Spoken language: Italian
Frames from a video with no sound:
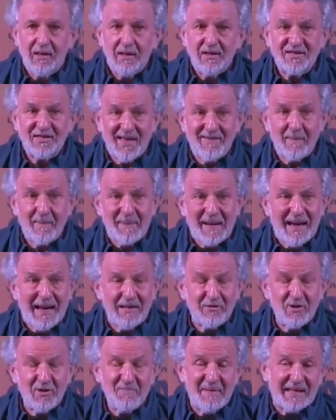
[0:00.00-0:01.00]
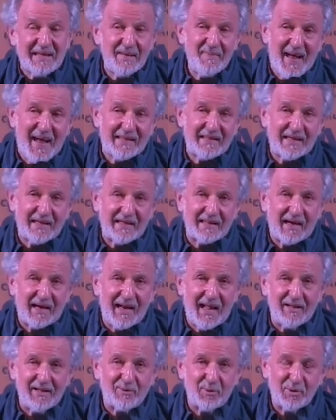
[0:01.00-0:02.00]
Stava parlando di matematica, tra
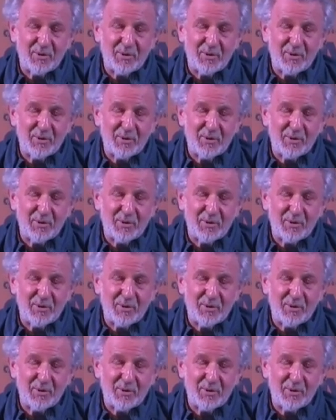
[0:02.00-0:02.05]
l'altro,